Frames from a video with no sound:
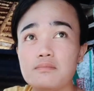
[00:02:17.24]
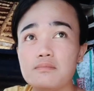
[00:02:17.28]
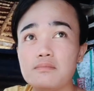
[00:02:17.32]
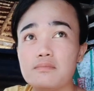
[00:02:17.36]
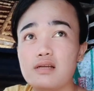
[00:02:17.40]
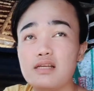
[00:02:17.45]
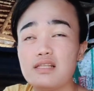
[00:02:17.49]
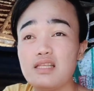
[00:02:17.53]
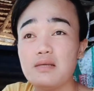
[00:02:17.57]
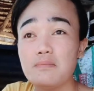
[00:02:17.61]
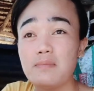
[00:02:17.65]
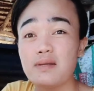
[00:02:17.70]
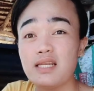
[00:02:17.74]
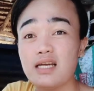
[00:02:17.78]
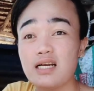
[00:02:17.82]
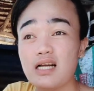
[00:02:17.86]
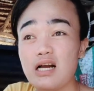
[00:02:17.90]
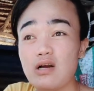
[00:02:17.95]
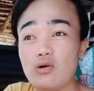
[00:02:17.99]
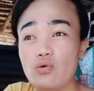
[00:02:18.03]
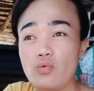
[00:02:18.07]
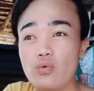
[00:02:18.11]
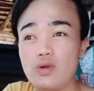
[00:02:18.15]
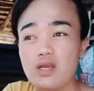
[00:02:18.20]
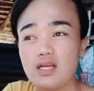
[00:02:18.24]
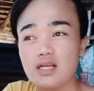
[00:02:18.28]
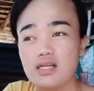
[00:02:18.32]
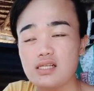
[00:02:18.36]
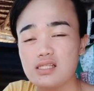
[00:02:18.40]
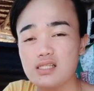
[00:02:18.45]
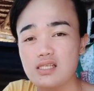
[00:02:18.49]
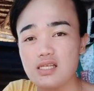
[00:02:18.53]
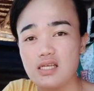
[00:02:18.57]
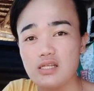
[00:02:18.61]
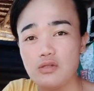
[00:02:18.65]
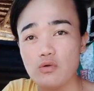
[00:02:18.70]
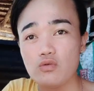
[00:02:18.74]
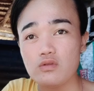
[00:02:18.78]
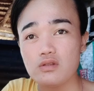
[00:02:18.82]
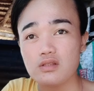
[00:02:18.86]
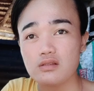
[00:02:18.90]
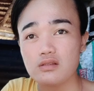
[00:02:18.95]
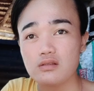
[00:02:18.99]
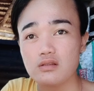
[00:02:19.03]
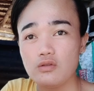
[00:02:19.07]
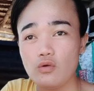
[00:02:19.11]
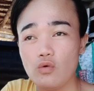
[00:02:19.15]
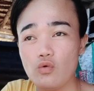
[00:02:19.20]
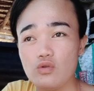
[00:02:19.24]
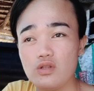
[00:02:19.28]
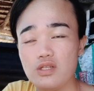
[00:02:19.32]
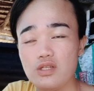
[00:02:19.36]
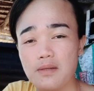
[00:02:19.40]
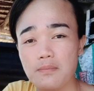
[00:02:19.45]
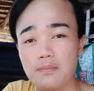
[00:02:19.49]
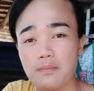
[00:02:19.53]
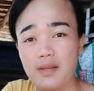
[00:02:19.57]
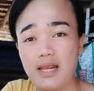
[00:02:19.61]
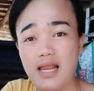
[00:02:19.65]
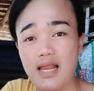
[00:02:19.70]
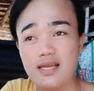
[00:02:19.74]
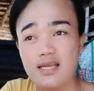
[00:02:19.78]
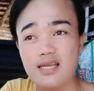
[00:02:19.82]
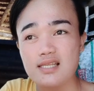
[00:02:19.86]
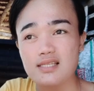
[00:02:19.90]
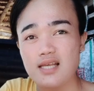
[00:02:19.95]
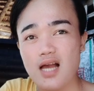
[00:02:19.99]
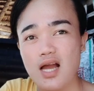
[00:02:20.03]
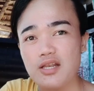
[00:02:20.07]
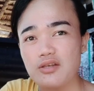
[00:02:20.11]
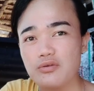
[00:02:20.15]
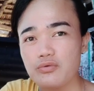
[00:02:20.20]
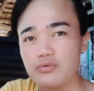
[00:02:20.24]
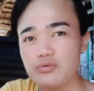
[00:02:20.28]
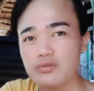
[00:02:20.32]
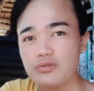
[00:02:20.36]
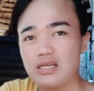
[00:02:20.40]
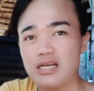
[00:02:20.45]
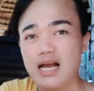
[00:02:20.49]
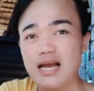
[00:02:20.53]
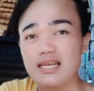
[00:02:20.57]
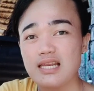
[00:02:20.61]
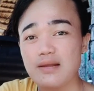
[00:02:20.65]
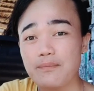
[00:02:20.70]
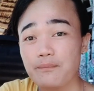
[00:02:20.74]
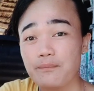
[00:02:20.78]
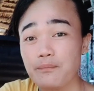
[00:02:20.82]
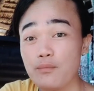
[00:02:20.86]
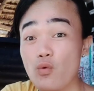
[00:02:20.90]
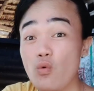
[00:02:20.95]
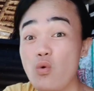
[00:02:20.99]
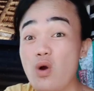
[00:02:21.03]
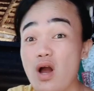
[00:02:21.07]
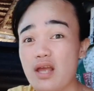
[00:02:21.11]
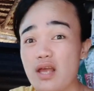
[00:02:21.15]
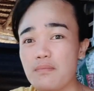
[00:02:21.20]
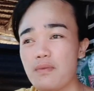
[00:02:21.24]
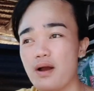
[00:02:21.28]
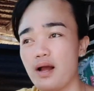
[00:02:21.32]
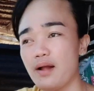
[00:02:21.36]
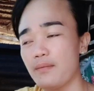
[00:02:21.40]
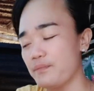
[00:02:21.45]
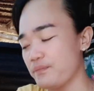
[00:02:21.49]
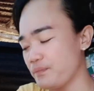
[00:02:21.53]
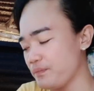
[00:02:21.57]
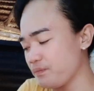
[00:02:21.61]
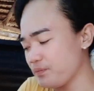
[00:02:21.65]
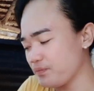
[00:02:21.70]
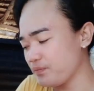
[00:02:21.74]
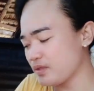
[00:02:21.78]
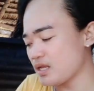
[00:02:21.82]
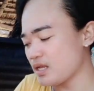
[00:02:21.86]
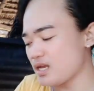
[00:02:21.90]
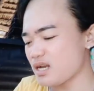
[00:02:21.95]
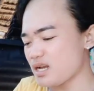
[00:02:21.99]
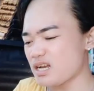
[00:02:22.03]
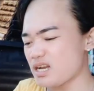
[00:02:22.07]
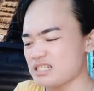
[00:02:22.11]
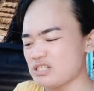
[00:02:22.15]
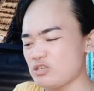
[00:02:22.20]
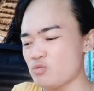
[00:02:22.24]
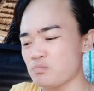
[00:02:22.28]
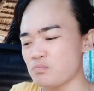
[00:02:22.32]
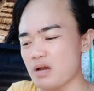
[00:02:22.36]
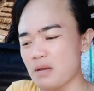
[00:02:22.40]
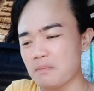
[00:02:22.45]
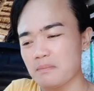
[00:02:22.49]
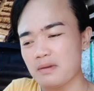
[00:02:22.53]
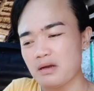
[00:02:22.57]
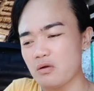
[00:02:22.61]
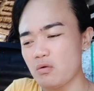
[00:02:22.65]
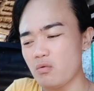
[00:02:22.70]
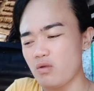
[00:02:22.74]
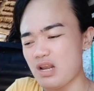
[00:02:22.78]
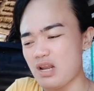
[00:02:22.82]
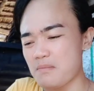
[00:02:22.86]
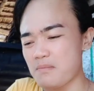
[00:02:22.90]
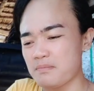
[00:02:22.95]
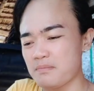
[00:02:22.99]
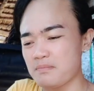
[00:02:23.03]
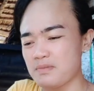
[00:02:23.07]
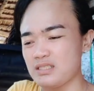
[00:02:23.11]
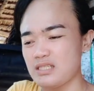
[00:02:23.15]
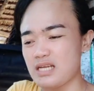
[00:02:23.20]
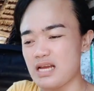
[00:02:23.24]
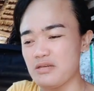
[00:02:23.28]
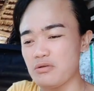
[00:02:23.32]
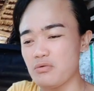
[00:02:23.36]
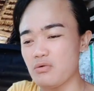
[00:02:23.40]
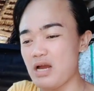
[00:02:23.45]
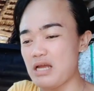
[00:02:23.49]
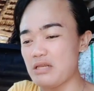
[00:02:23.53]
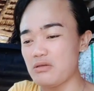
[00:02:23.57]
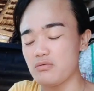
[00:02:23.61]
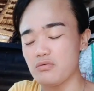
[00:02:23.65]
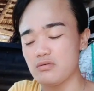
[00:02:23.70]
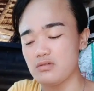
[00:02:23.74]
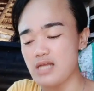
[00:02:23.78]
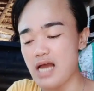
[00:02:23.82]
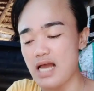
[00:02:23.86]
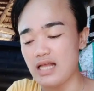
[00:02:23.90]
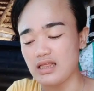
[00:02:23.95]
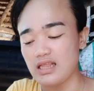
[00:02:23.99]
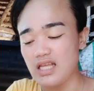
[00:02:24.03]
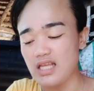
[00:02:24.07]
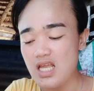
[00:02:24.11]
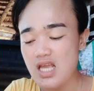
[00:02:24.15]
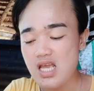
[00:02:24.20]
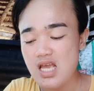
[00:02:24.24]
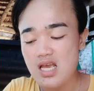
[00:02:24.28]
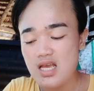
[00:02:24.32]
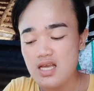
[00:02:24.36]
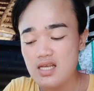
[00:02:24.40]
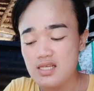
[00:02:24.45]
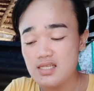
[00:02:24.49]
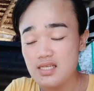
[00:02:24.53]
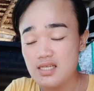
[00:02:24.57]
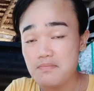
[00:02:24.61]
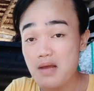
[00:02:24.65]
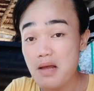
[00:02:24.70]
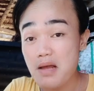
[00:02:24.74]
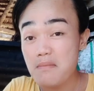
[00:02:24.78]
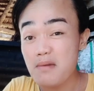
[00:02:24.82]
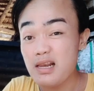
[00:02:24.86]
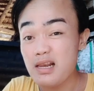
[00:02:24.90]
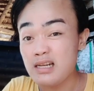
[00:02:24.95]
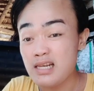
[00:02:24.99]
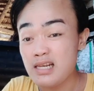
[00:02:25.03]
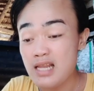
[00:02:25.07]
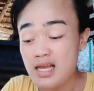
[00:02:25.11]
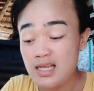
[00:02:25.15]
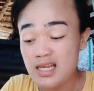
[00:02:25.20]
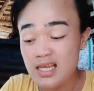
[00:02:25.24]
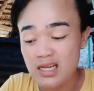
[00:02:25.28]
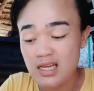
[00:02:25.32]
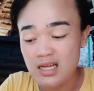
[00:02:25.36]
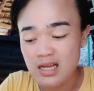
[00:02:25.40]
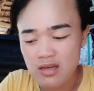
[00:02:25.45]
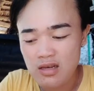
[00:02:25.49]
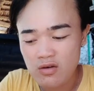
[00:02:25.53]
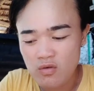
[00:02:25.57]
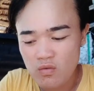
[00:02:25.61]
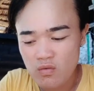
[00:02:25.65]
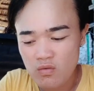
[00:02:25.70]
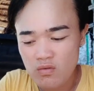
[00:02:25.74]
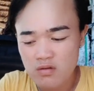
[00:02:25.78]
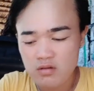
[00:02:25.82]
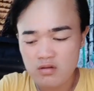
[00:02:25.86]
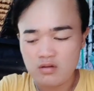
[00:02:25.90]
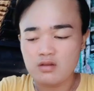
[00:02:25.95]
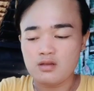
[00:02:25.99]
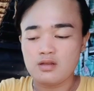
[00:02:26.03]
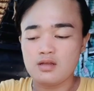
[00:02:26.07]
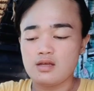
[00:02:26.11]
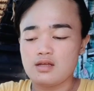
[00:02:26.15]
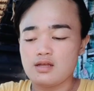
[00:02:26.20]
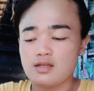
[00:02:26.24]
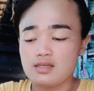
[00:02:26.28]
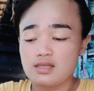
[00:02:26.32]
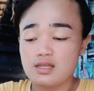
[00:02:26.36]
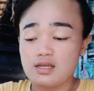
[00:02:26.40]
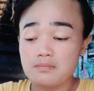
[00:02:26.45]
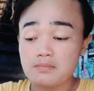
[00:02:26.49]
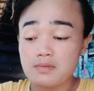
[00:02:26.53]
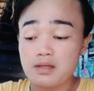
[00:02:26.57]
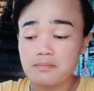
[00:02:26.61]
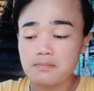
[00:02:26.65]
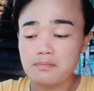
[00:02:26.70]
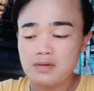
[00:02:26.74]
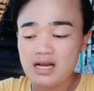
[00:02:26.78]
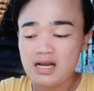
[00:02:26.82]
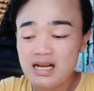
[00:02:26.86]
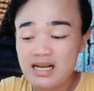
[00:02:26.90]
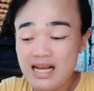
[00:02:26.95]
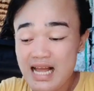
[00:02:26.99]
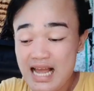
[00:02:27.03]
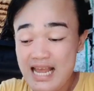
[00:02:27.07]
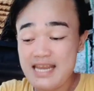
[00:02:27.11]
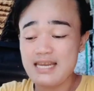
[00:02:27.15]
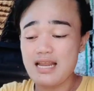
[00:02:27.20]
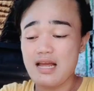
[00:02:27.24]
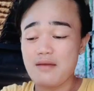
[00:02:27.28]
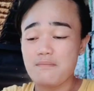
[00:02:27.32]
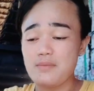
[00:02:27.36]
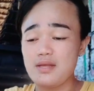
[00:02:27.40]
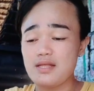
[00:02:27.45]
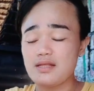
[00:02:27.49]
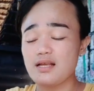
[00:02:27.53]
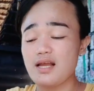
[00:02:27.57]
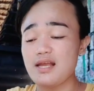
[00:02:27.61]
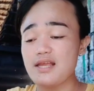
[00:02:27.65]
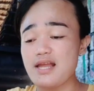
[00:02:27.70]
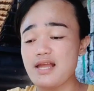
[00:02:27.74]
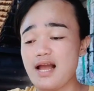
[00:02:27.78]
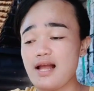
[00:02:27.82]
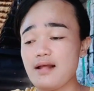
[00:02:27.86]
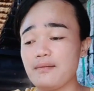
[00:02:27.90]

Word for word: hindi pa nakauwi kasi doon doon yan palagi sa ano naghahanap buhay ba kasi yung papa ko wala man masyadong ano dati si mama lang lagi nag ano na pagkain namin. Kaya,